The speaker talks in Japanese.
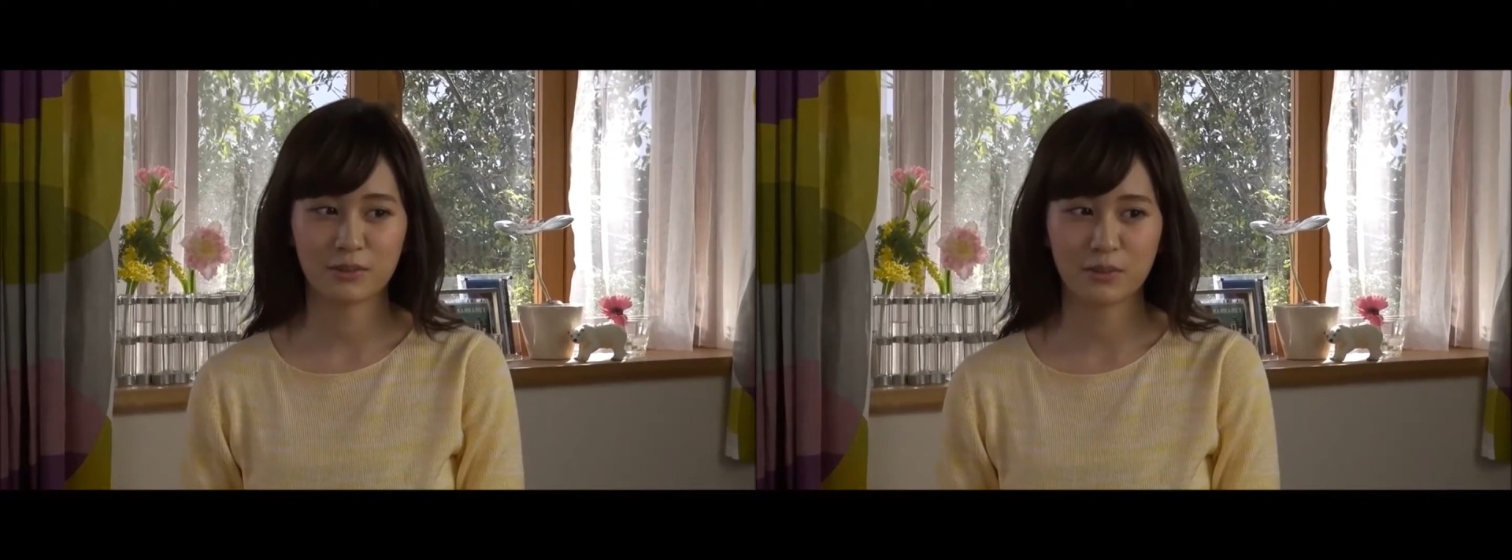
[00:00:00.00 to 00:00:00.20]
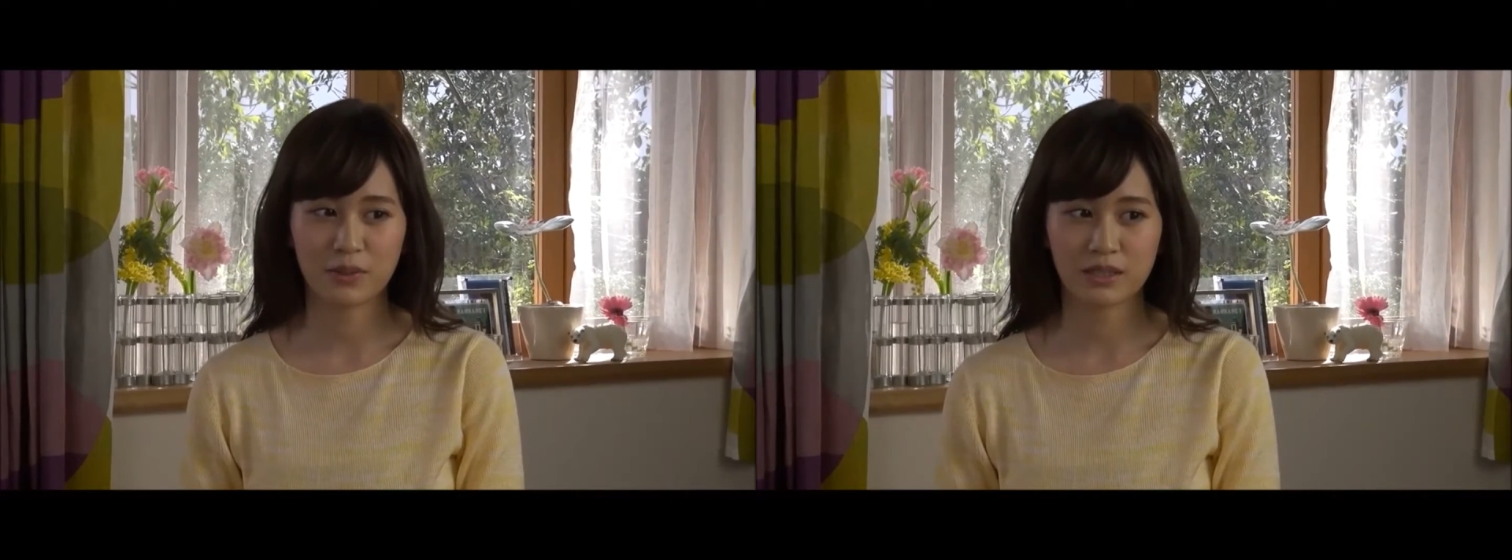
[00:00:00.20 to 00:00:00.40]

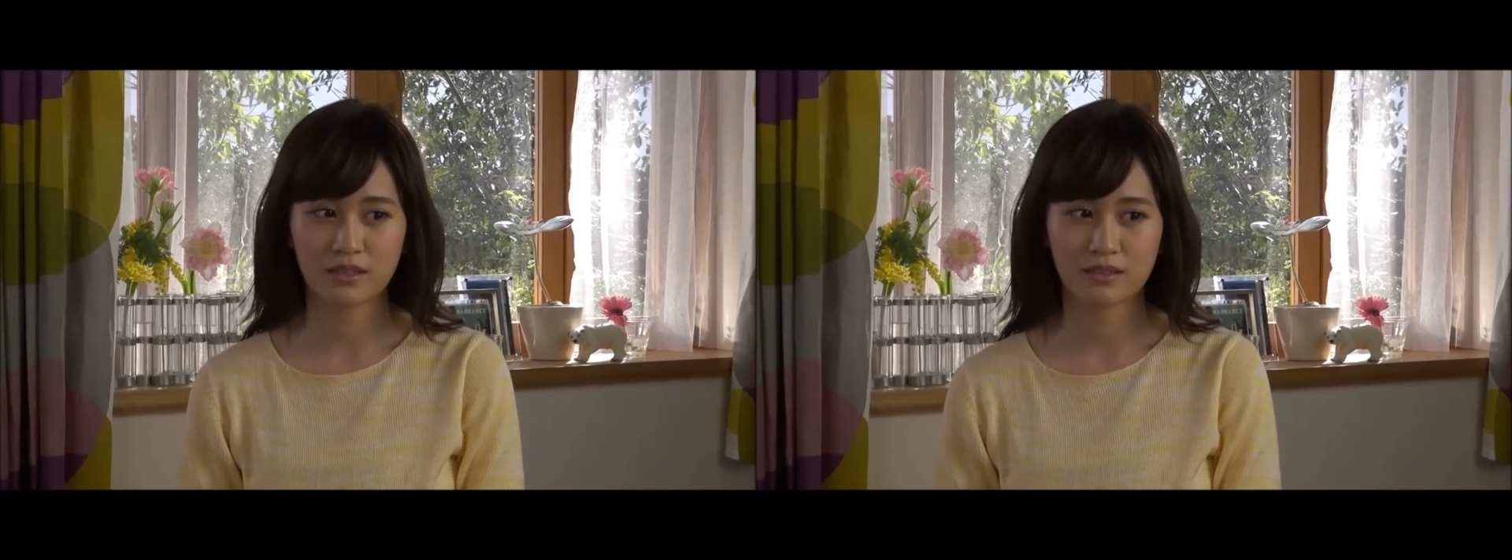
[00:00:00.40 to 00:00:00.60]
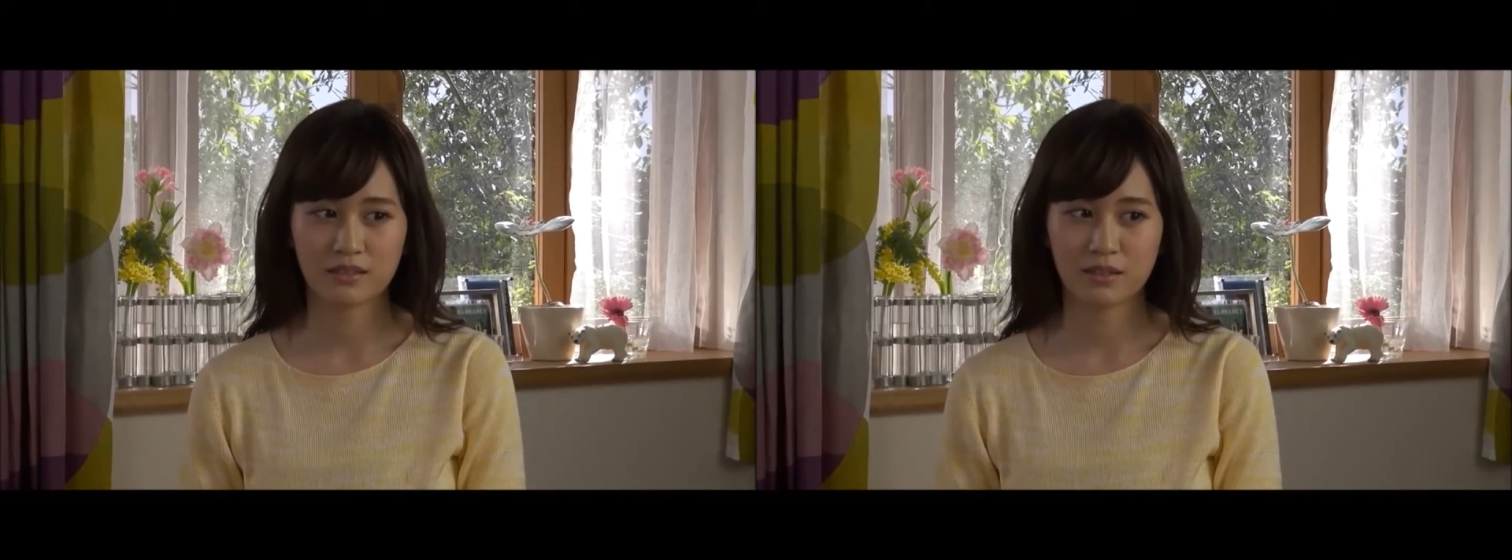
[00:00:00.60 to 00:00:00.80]
本当に
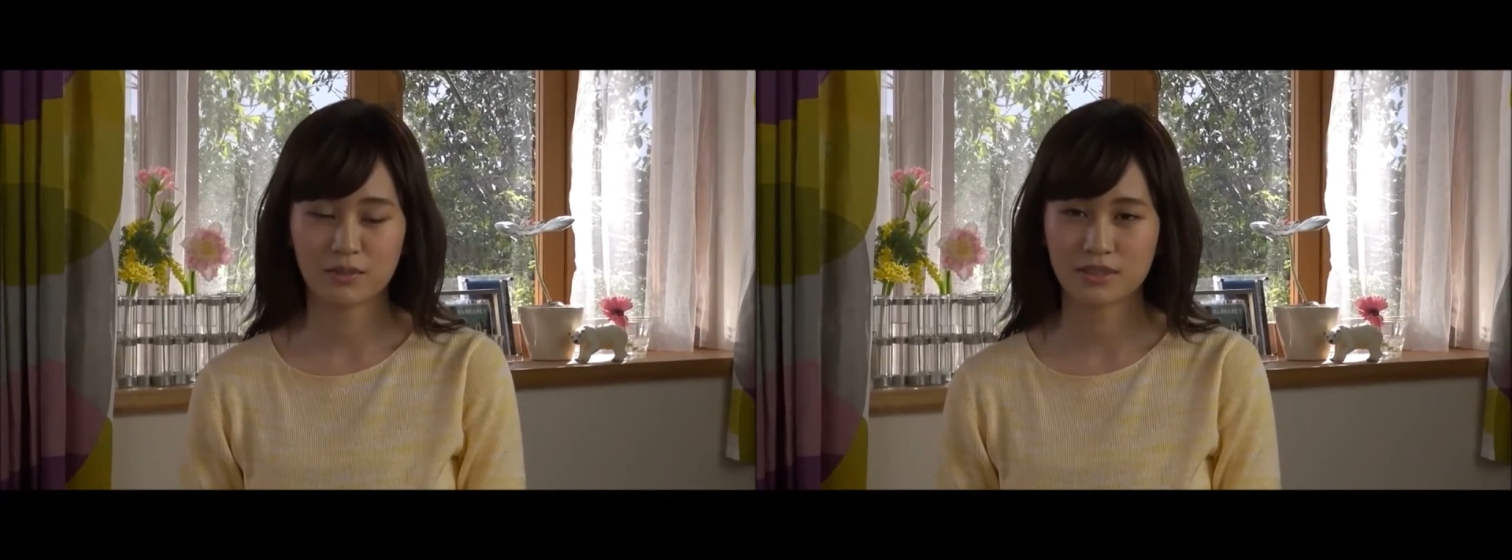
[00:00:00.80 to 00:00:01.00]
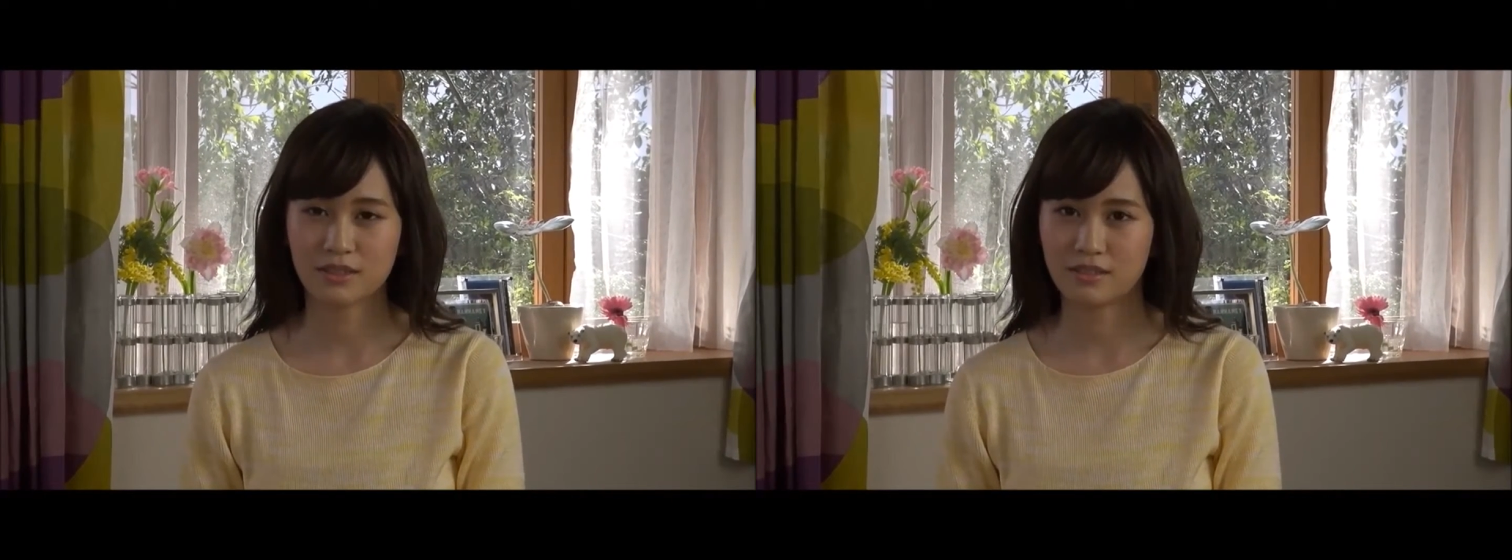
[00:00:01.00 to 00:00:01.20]

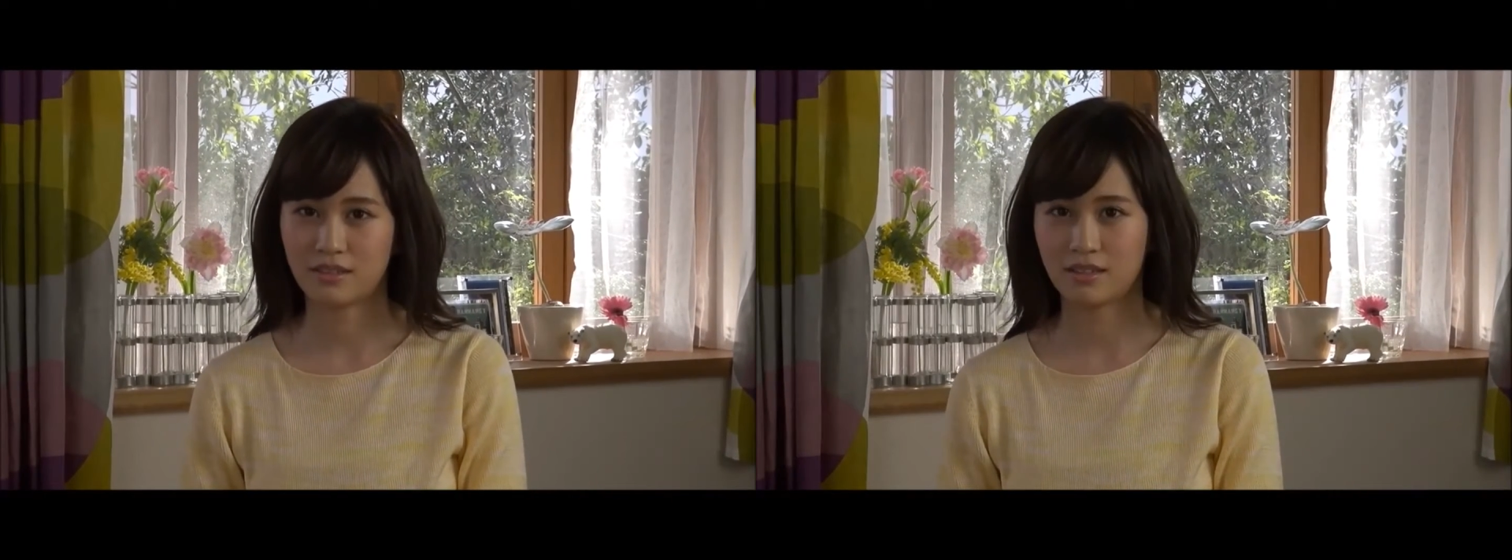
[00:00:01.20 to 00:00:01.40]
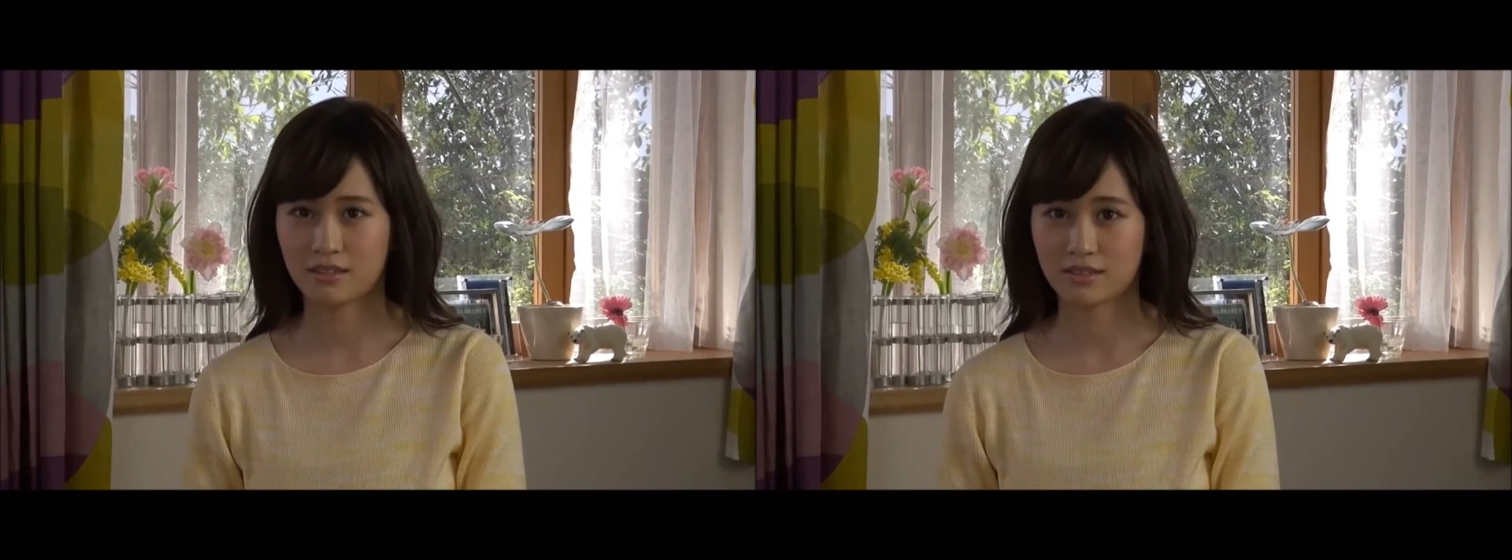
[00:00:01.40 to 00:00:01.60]
楽しかった
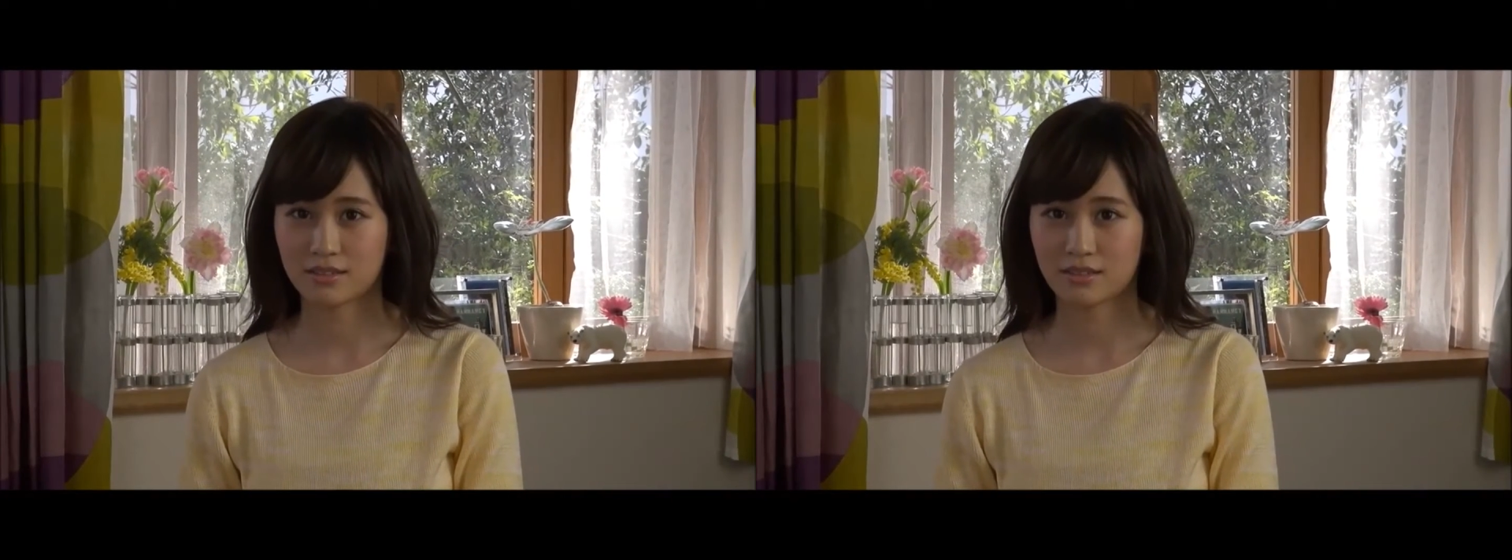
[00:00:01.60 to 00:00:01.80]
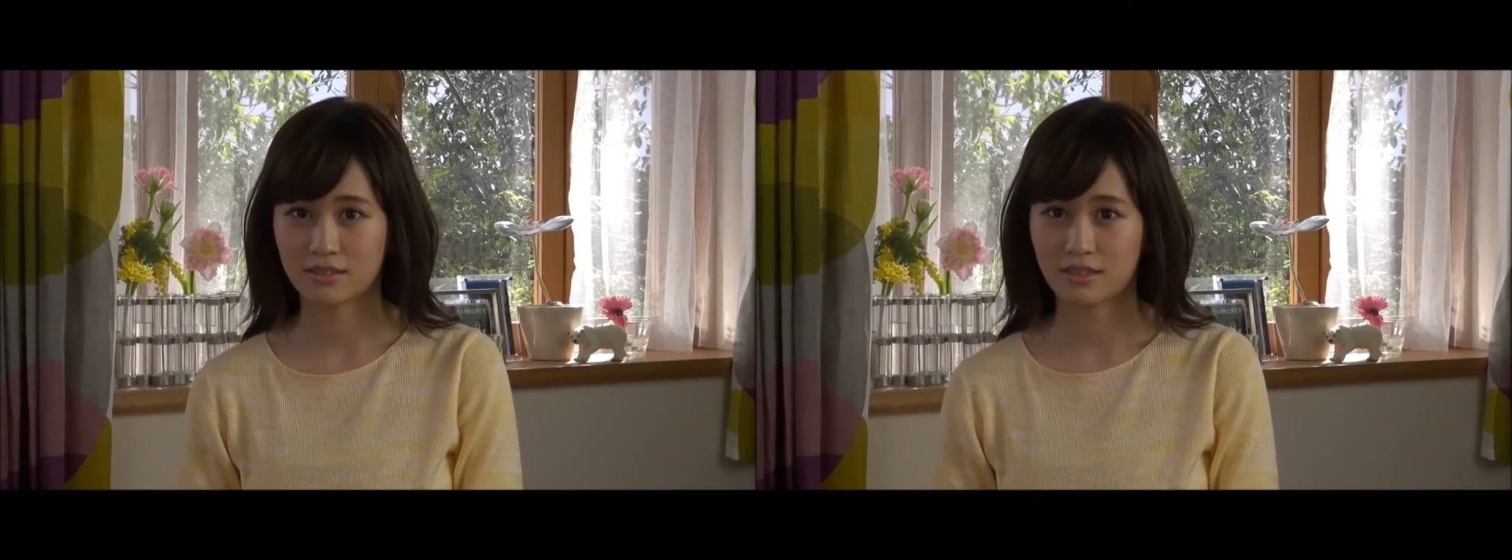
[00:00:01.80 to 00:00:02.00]
です